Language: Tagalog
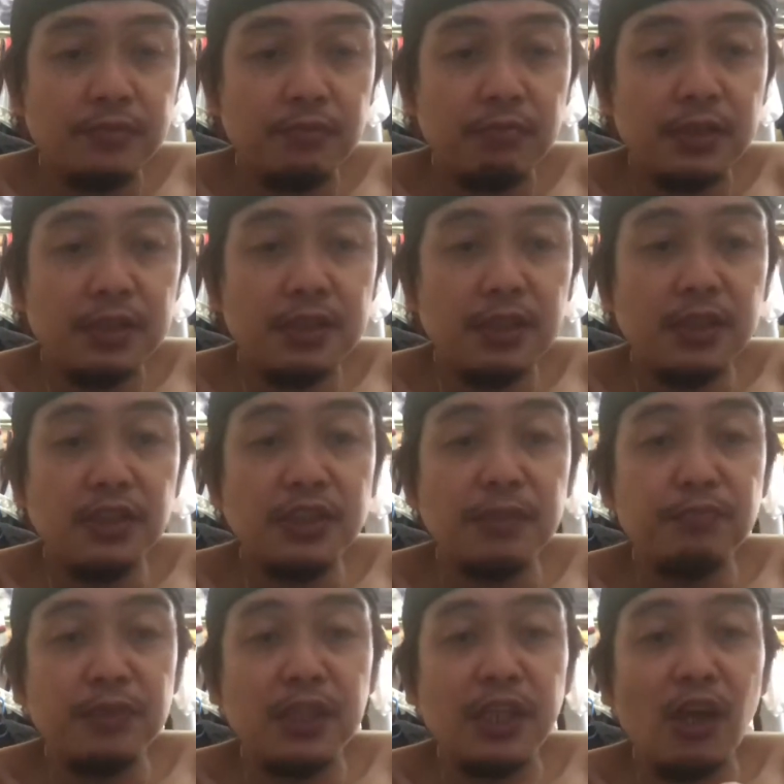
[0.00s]
mas
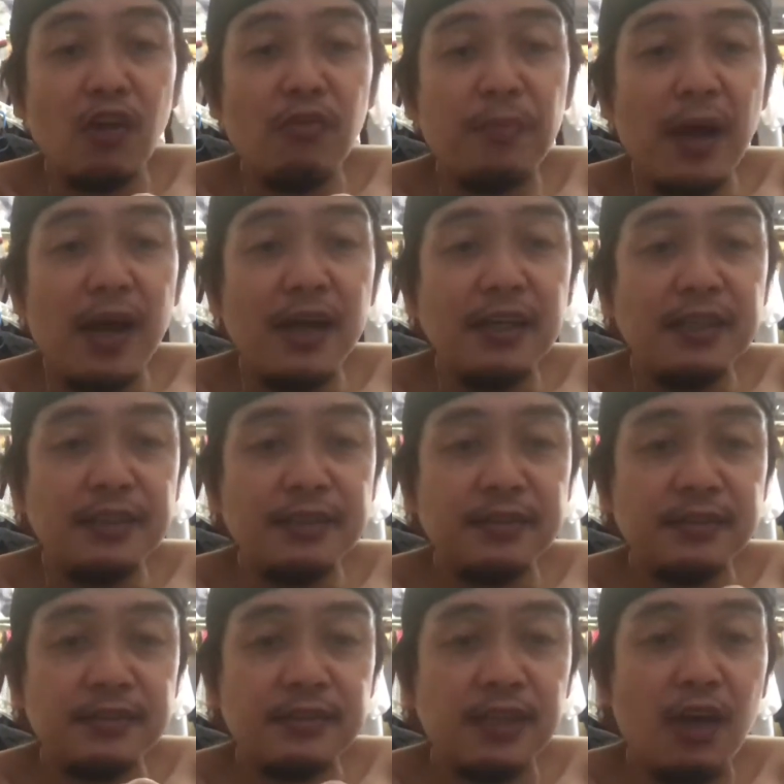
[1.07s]
safety kayo pa
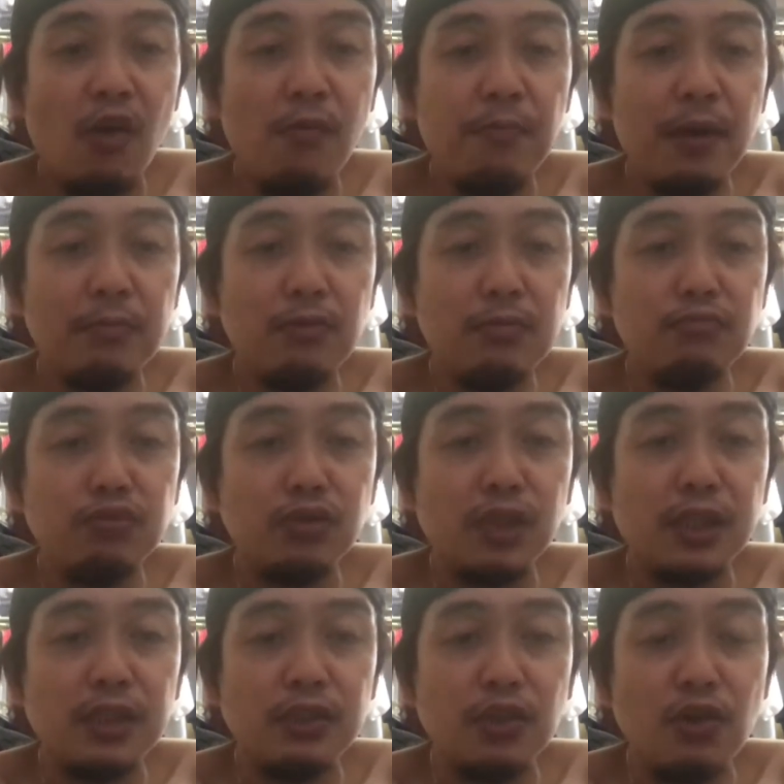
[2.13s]
o
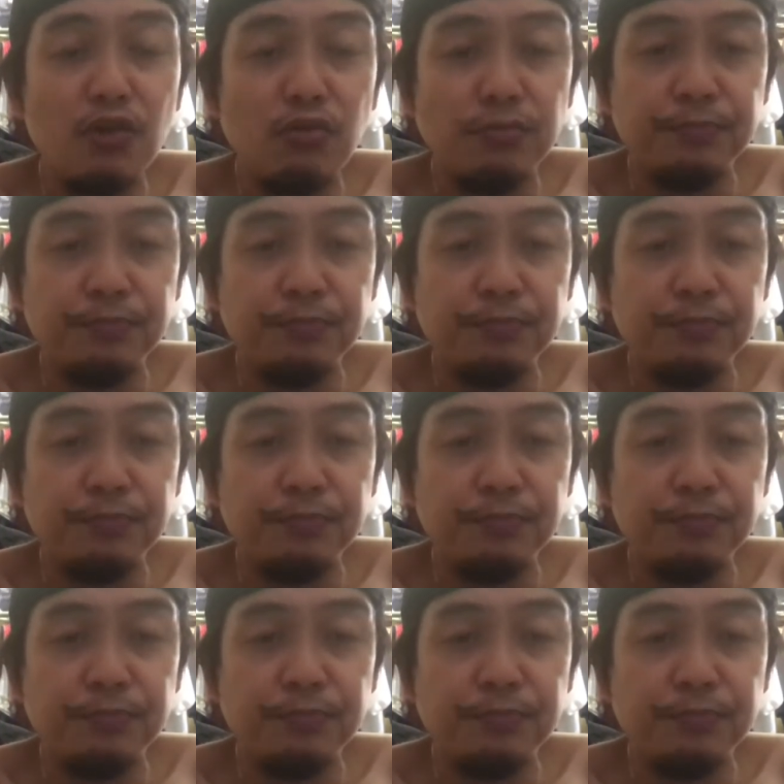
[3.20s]
pagbubutangan nyo